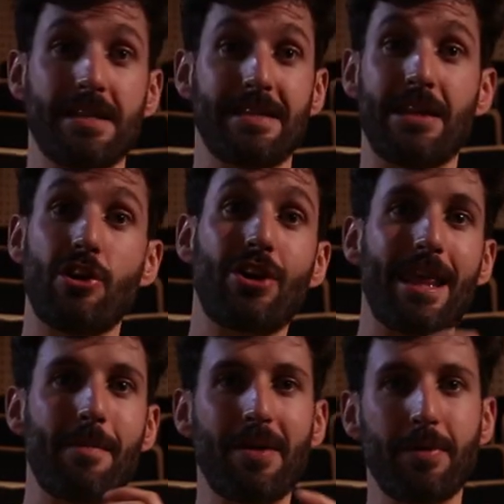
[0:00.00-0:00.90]
sino que
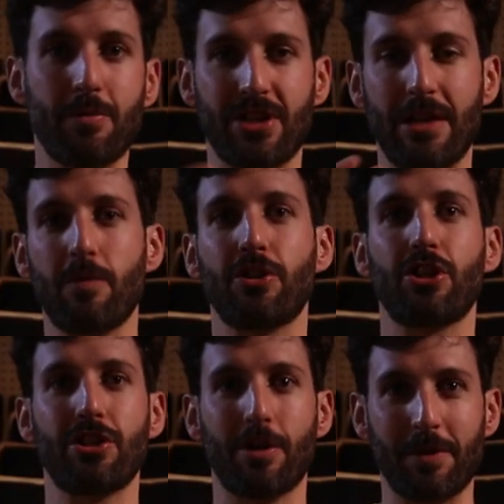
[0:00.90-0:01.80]
además vemos ahí un
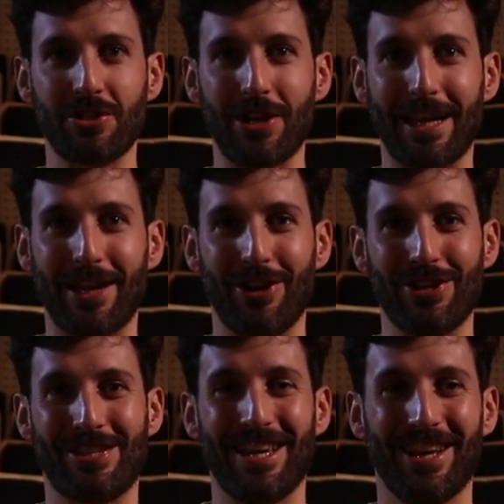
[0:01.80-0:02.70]
montón de otros personajes
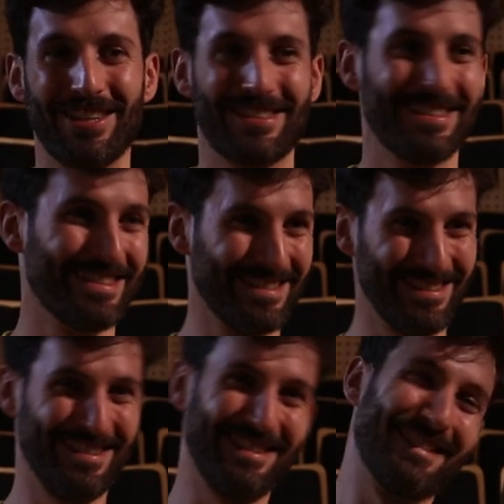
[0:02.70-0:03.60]
conocidos.
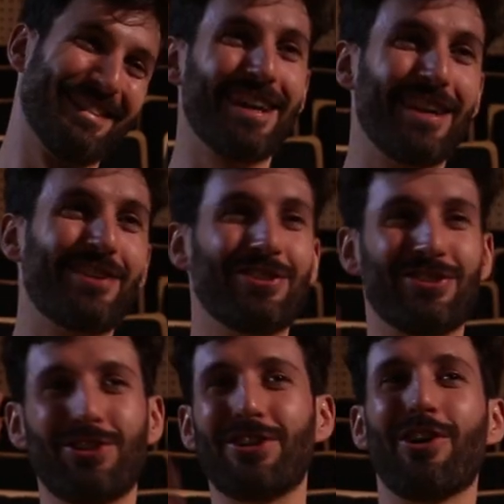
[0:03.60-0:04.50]
¿Qué estoy
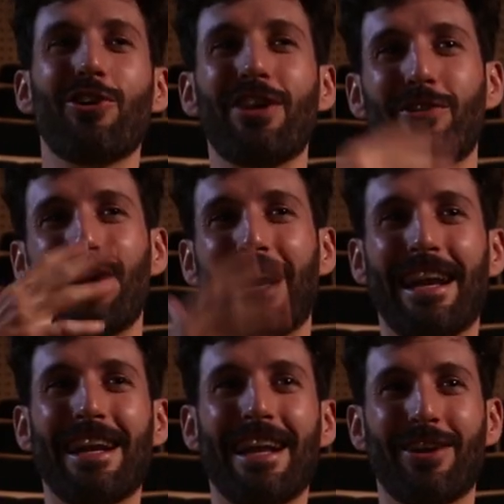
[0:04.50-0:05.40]
yo hoy, en una
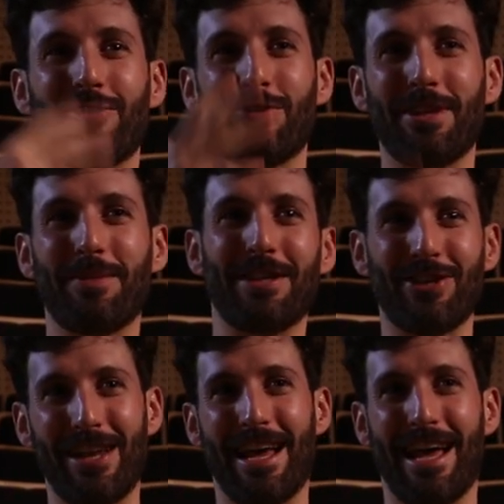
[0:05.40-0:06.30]
carrera de confundirme
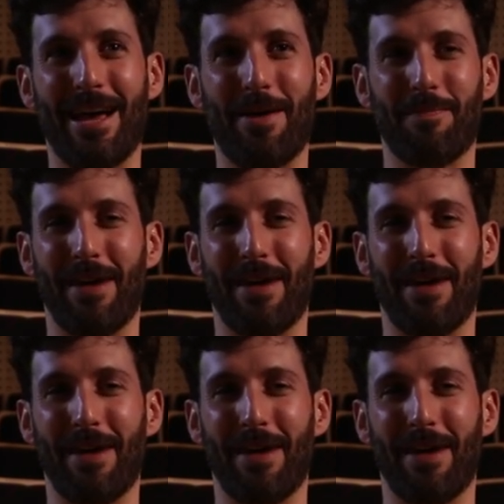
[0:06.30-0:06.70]
todas las